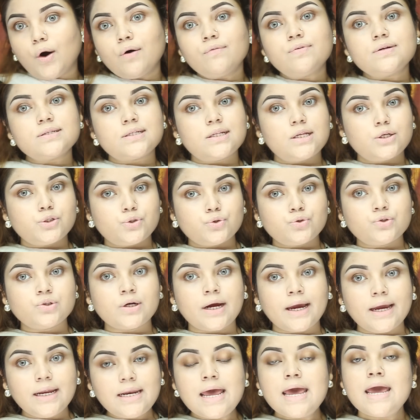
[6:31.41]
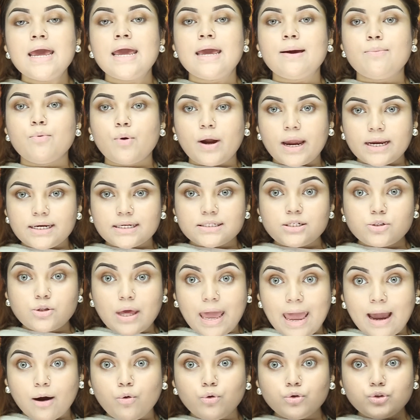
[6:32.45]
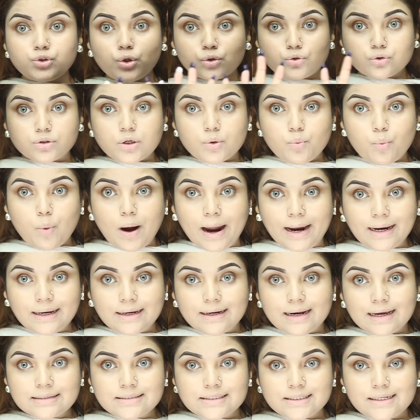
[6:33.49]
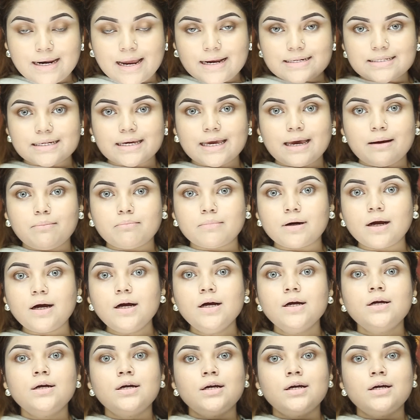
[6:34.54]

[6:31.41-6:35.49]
অবভিয়াসলি ইস্যু ট্রাইড এবং এটা যদি এখন যতটা হোয়াইট লাগছে না এটাকে আমরা